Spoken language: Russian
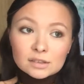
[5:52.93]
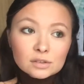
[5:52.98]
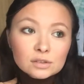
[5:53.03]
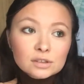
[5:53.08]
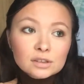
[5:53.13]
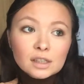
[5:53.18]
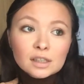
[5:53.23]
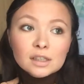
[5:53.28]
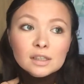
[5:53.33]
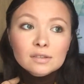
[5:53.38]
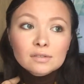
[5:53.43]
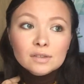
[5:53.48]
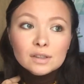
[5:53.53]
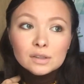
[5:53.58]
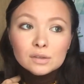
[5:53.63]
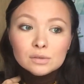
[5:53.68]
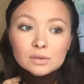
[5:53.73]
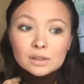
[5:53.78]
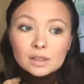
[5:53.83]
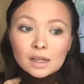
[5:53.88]
то есть я
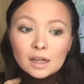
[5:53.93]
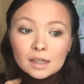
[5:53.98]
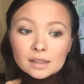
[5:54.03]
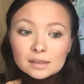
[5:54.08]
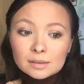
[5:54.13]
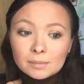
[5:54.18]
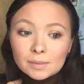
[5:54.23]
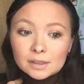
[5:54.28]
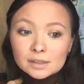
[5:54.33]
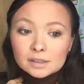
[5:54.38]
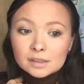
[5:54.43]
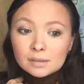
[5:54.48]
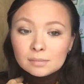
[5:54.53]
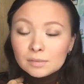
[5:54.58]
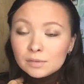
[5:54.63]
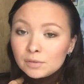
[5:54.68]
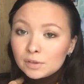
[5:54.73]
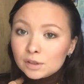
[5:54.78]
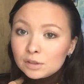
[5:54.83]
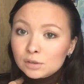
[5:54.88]
говорю на немецком,
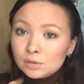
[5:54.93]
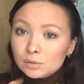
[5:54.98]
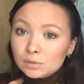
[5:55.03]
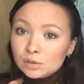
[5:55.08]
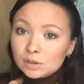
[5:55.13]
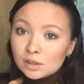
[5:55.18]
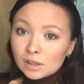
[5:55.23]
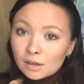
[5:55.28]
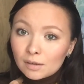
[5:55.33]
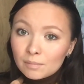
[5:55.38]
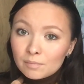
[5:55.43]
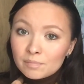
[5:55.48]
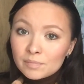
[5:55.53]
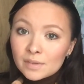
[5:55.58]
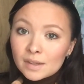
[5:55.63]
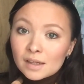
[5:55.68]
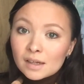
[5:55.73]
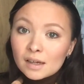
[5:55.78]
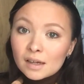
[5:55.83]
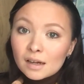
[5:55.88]
на французском,
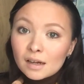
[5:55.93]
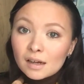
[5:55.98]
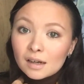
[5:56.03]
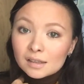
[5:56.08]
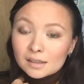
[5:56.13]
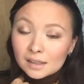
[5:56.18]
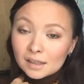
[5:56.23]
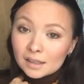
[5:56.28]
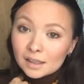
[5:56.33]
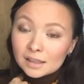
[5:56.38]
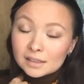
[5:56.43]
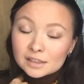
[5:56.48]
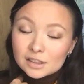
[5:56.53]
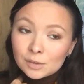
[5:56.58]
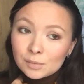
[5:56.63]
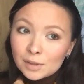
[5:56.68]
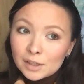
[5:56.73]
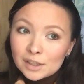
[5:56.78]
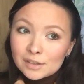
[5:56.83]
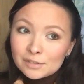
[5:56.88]
на
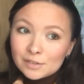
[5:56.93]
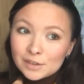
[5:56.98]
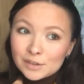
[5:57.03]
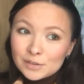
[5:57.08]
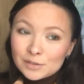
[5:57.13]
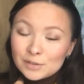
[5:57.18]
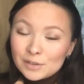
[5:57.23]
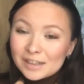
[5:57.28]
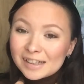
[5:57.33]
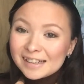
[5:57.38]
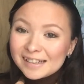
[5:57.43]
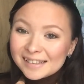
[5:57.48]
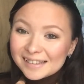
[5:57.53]
голландском я говорю,